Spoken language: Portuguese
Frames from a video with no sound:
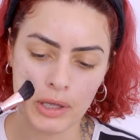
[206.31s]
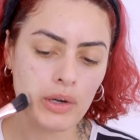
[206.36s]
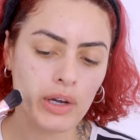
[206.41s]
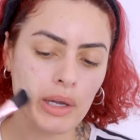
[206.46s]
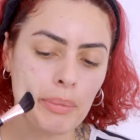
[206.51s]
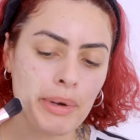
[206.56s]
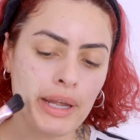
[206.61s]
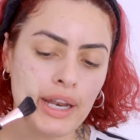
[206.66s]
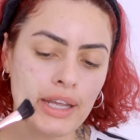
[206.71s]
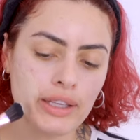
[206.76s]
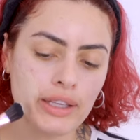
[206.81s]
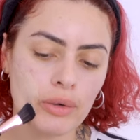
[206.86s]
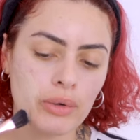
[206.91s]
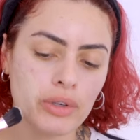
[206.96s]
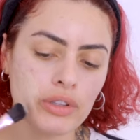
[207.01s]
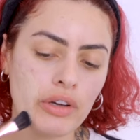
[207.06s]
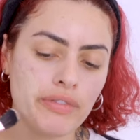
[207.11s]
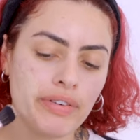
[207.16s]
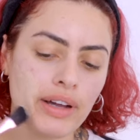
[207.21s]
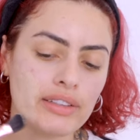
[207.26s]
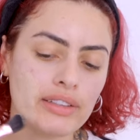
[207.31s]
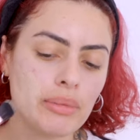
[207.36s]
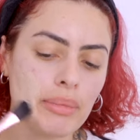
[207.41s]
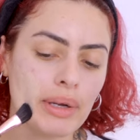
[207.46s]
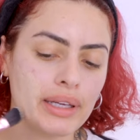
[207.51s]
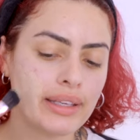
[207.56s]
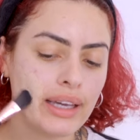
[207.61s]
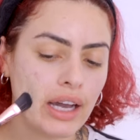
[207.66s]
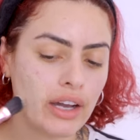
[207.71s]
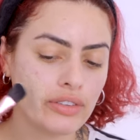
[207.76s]
E eu reparei que quando eu faço a
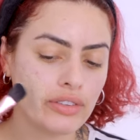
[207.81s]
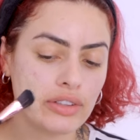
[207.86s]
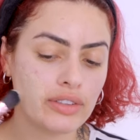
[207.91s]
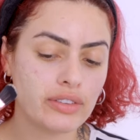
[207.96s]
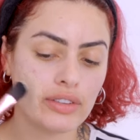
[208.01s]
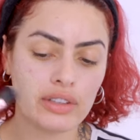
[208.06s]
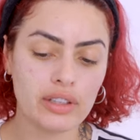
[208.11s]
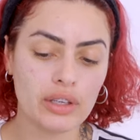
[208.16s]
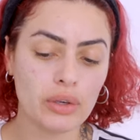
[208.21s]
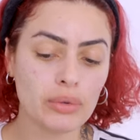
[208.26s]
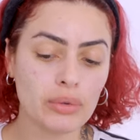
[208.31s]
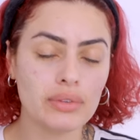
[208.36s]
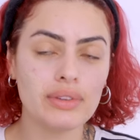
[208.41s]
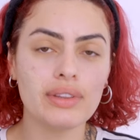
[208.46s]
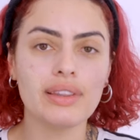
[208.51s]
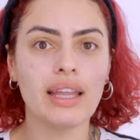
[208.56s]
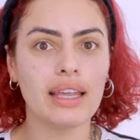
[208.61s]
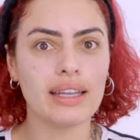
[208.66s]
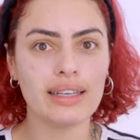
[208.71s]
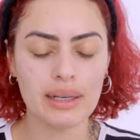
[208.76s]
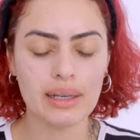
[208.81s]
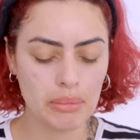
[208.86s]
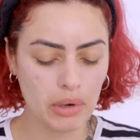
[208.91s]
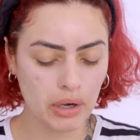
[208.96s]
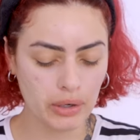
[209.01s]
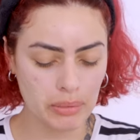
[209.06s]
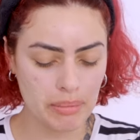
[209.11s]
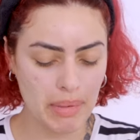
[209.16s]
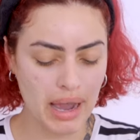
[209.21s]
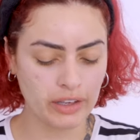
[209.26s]
maquiagem assim, eu nem
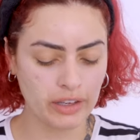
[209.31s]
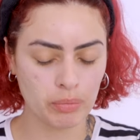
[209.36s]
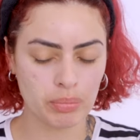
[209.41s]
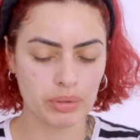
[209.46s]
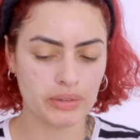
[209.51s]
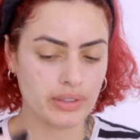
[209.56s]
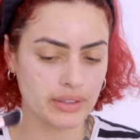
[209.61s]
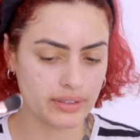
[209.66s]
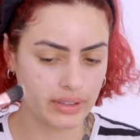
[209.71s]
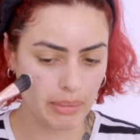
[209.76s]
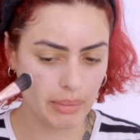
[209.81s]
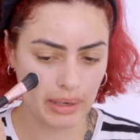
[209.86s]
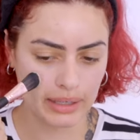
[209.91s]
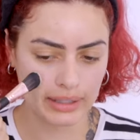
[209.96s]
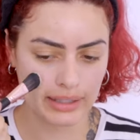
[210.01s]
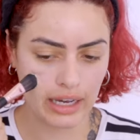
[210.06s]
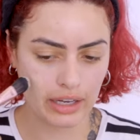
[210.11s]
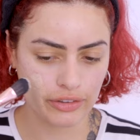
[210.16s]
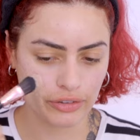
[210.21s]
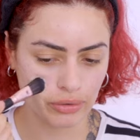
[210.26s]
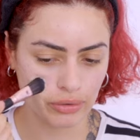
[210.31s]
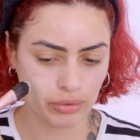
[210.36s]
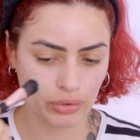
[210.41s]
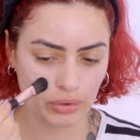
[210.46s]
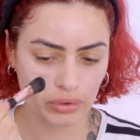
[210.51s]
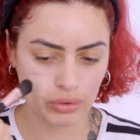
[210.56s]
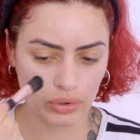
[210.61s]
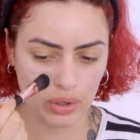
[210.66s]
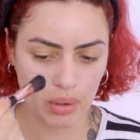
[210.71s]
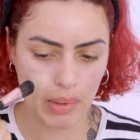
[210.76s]
demoro mais para fazer a maquiagem do
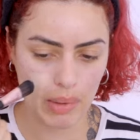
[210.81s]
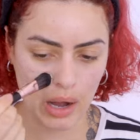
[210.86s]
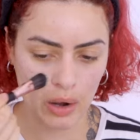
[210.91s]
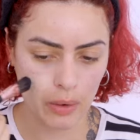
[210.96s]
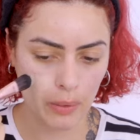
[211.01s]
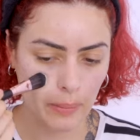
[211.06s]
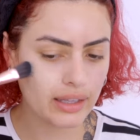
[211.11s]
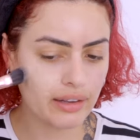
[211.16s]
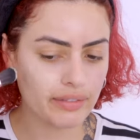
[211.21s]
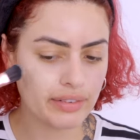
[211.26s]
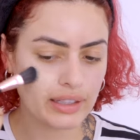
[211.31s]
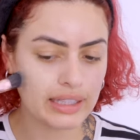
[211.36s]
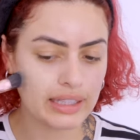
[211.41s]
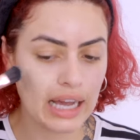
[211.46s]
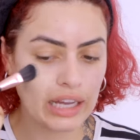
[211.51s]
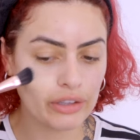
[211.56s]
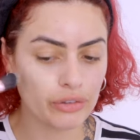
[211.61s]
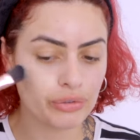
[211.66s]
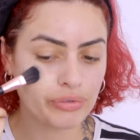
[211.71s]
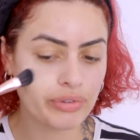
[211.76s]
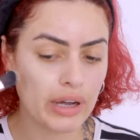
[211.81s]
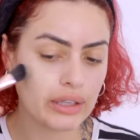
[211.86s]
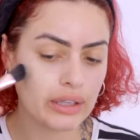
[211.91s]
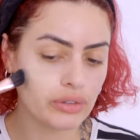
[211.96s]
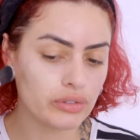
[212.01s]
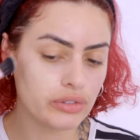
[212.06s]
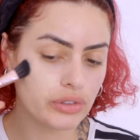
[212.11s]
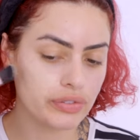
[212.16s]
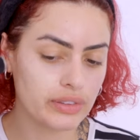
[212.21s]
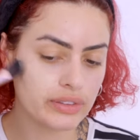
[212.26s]
que o normal. Na verdade, o
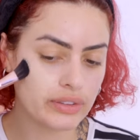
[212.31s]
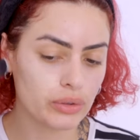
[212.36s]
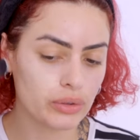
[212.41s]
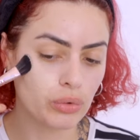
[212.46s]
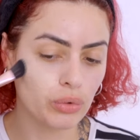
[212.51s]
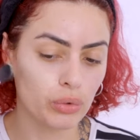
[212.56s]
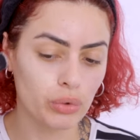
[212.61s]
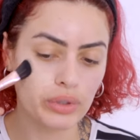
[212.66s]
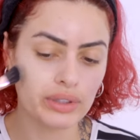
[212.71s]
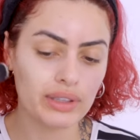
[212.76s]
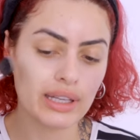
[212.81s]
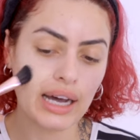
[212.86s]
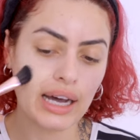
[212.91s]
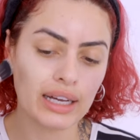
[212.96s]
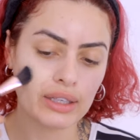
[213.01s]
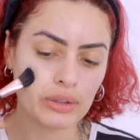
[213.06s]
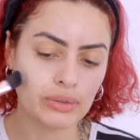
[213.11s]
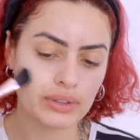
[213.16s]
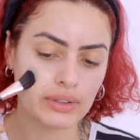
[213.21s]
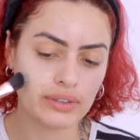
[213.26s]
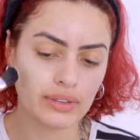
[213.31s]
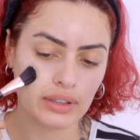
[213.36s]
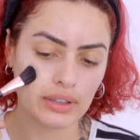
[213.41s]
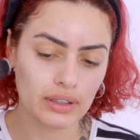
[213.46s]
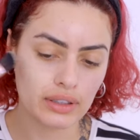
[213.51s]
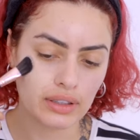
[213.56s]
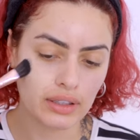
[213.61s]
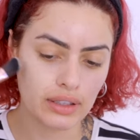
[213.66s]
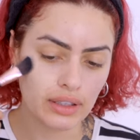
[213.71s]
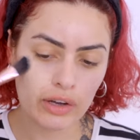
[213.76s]
fato de eu fazer com cuidado
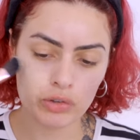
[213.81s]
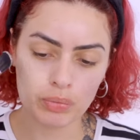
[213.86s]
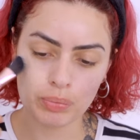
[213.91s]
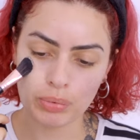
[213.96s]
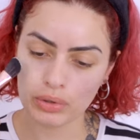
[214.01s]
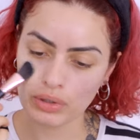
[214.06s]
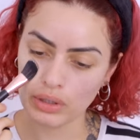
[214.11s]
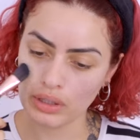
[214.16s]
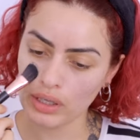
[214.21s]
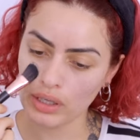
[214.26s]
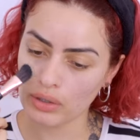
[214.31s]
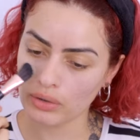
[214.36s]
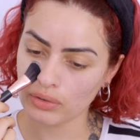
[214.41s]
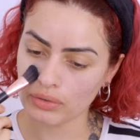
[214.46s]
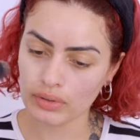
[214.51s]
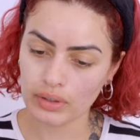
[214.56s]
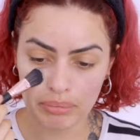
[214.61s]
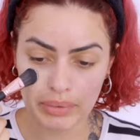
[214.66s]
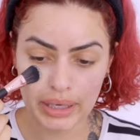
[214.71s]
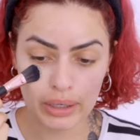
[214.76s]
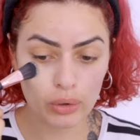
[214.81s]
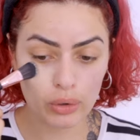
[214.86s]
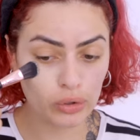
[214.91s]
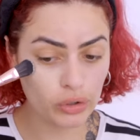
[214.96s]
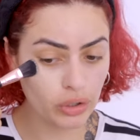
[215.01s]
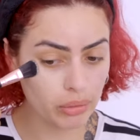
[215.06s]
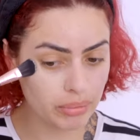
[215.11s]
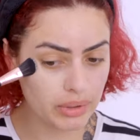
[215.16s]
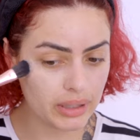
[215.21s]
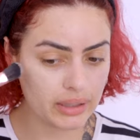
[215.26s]
assim, aos pouquinhos, me
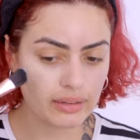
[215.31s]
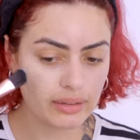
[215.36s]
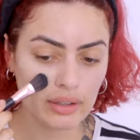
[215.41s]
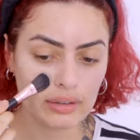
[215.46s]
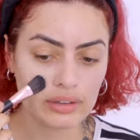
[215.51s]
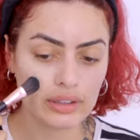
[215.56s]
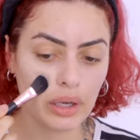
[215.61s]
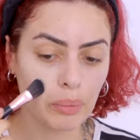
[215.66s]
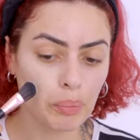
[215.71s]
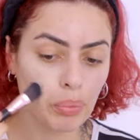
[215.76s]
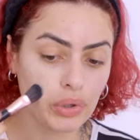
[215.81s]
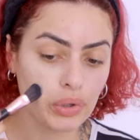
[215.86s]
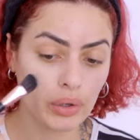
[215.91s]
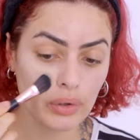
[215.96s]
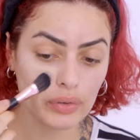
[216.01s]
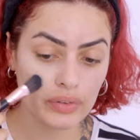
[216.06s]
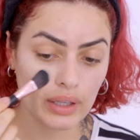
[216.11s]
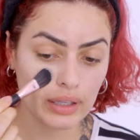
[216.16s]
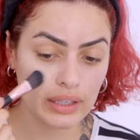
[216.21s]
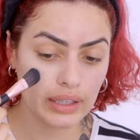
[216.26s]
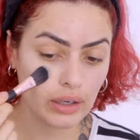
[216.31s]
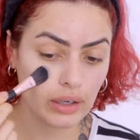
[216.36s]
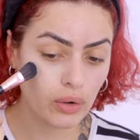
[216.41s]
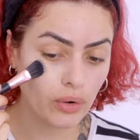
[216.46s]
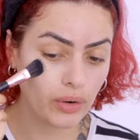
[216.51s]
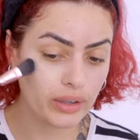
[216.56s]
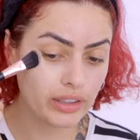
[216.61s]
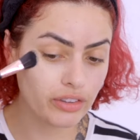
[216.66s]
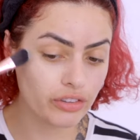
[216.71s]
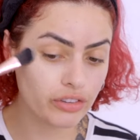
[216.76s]
economiza tempo que eu estaria
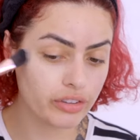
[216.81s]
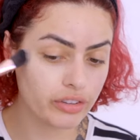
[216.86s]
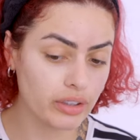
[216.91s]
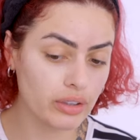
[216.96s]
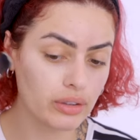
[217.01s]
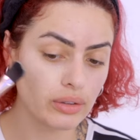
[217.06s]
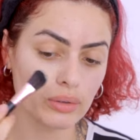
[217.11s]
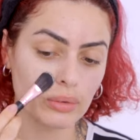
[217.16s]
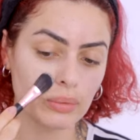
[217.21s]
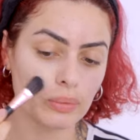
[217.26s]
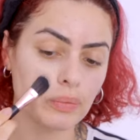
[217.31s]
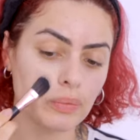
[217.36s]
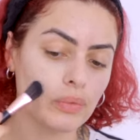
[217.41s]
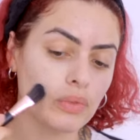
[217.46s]
corrigindo.